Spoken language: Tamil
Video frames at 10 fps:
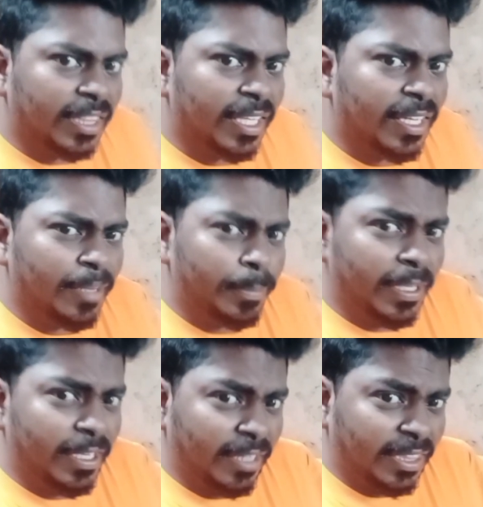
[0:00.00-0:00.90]
இவர் ஒரு
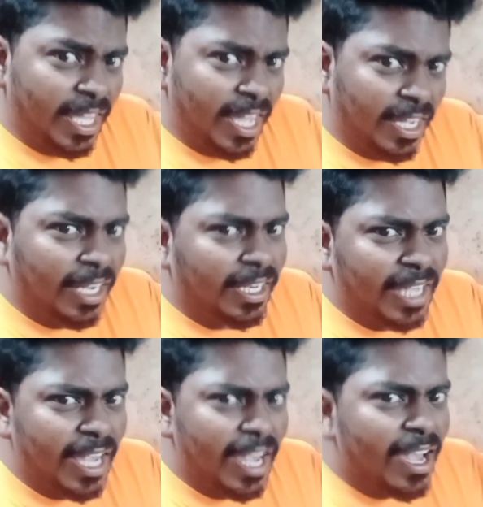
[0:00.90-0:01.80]
புதுமையை சேர்த்த ஒரு
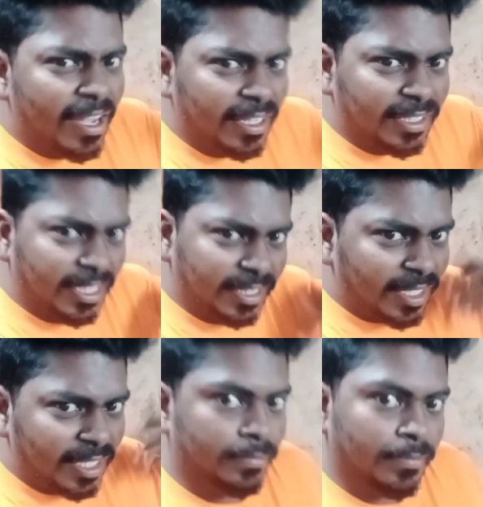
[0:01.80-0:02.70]
புது வரிகளை
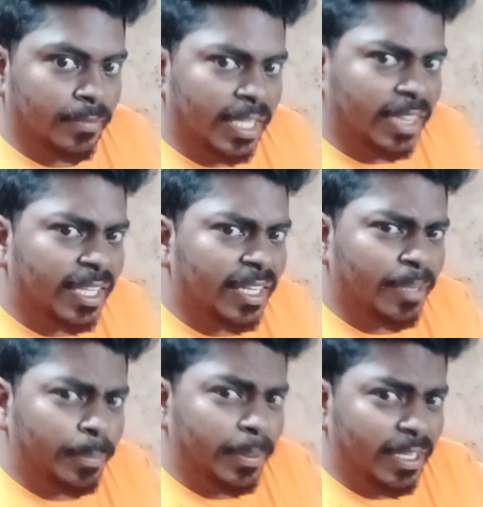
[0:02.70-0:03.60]
கேளுங்க
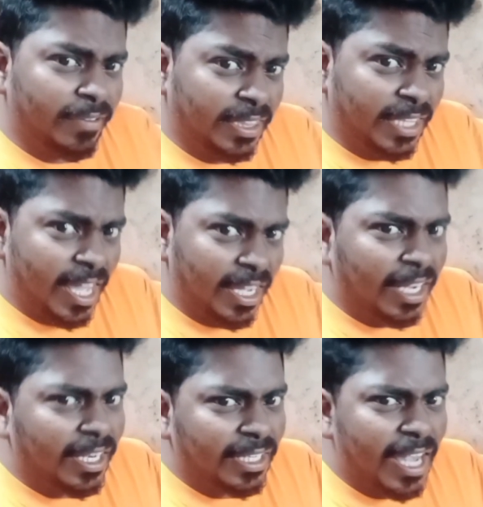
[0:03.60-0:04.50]
எத்தனை பேர்
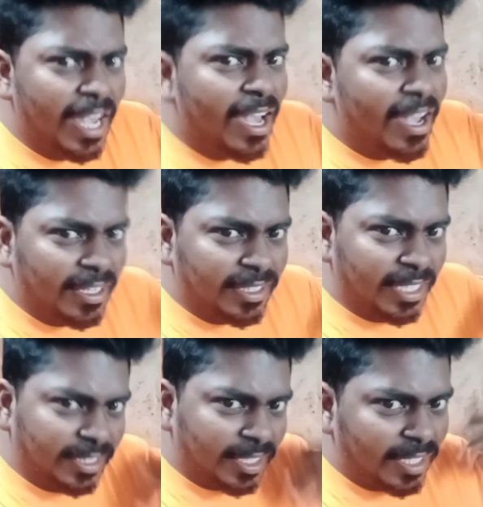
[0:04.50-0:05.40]
வந்தாங்கடா
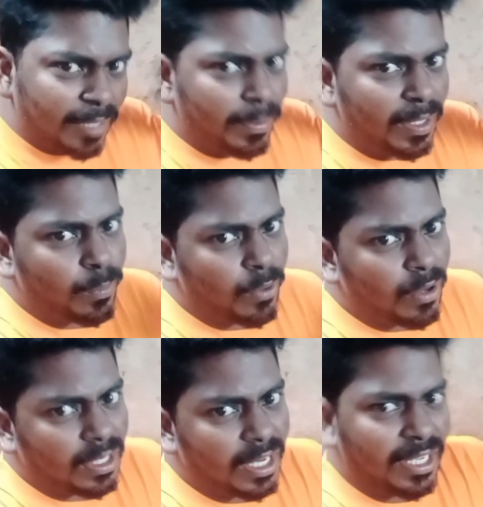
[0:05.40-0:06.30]
எத்தனை பேர்
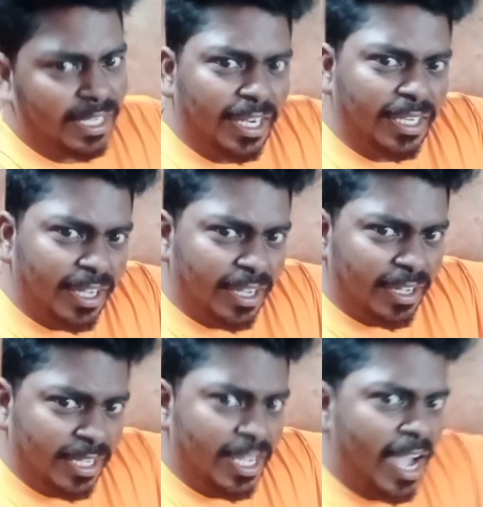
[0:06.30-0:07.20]
போனாங்கடா
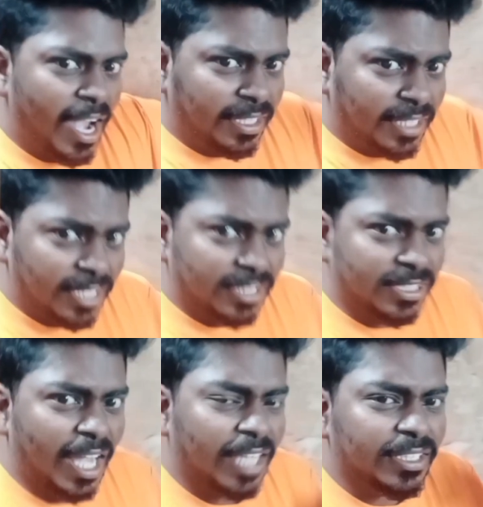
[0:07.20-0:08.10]
ஆனா
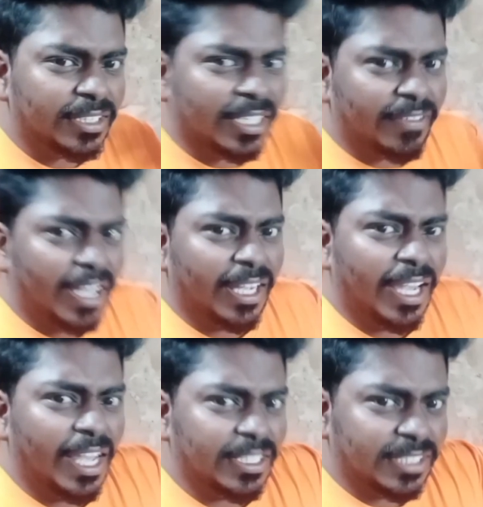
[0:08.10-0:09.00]

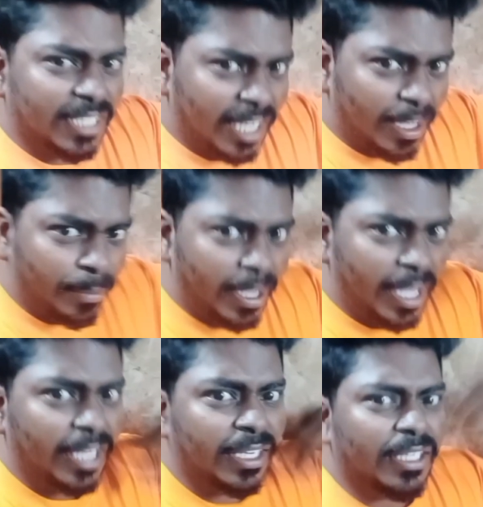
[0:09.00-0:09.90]
சாதிச்சவங்க சில
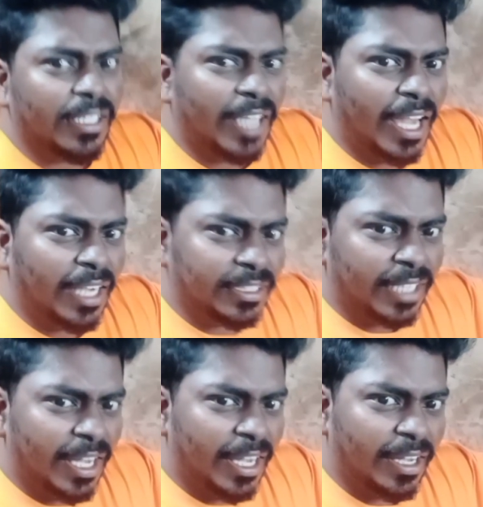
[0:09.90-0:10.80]
பேரு
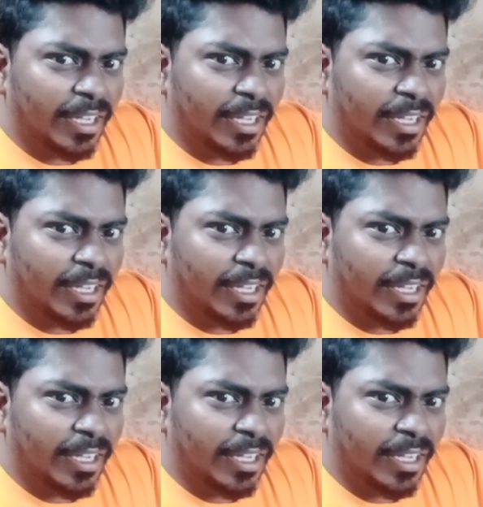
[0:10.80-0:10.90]
தாண்டா